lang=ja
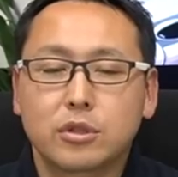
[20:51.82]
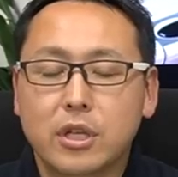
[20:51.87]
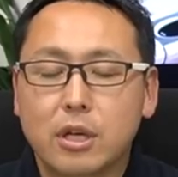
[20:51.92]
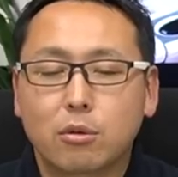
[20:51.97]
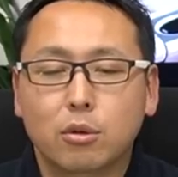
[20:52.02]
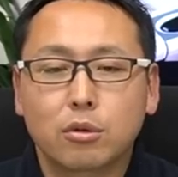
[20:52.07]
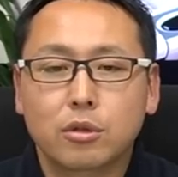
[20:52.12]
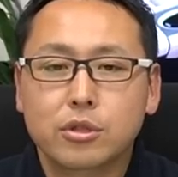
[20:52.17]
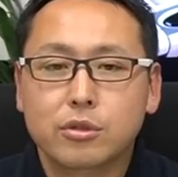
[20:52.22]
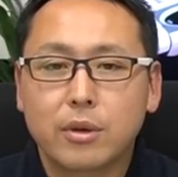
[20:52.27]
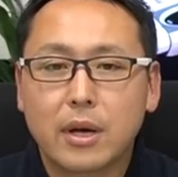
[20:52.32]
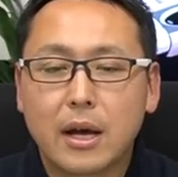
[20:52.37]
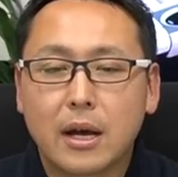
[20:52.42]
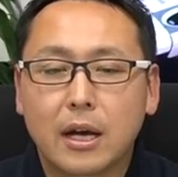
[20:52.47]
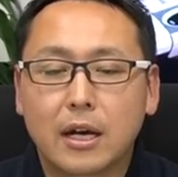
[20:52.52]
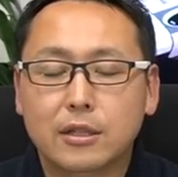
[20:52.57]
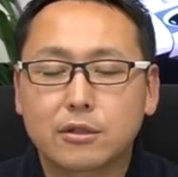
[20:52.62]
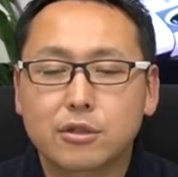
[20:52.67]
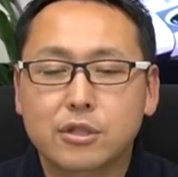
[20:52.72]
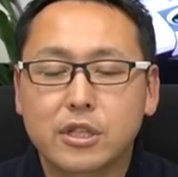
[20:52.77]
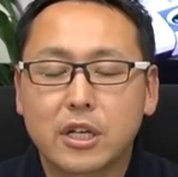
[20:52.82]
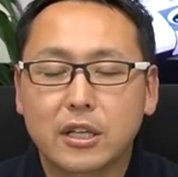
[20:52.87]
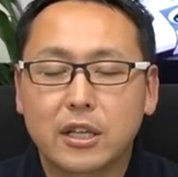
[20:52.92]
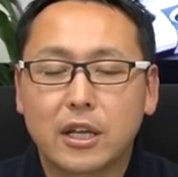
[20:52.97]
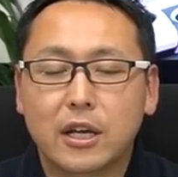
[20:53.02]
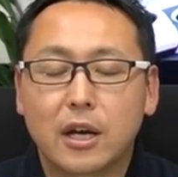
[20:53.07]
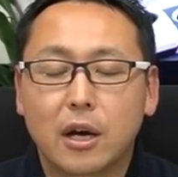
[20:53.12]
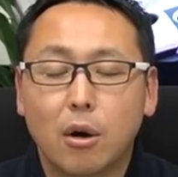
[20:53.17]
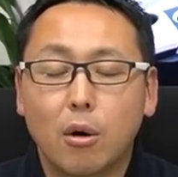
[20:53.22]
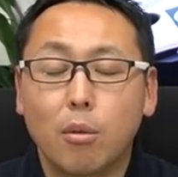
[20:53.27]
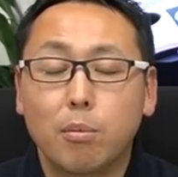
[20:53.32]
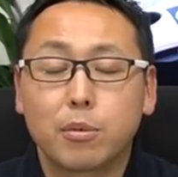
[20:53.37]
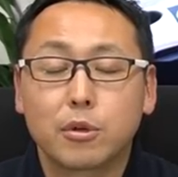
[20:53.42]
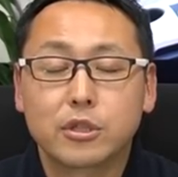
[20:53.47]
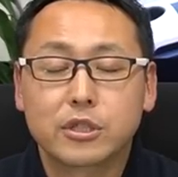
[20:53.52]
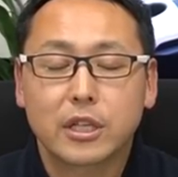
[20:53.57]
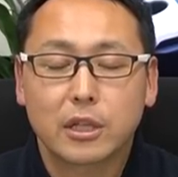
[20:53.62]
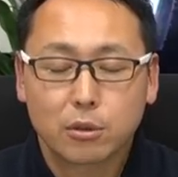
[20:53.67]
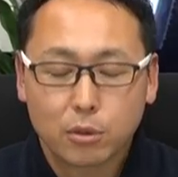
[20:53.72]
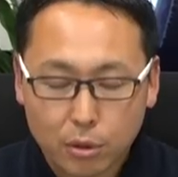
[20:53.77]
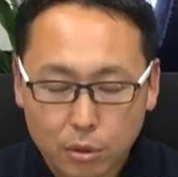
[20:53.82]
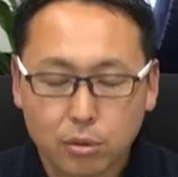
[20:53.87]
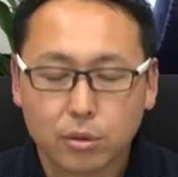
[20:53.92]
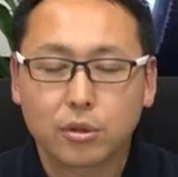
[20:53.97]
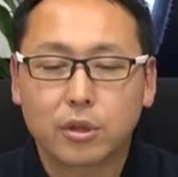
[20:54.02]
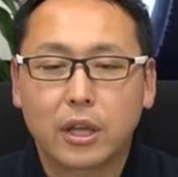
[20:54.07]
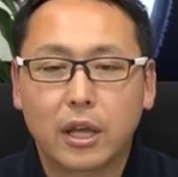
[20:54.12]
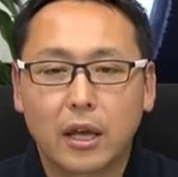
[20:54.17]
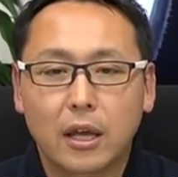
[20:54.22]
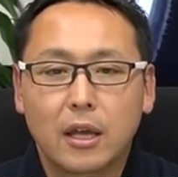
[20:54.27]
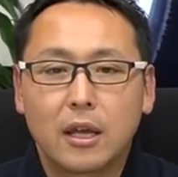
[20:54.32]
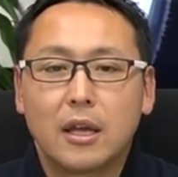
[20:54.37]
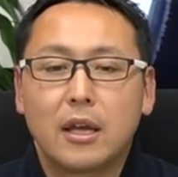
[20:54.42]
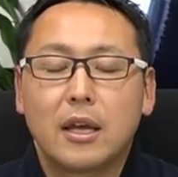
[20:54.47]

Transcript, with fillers: して今年は葛飾店がオープンしたということで、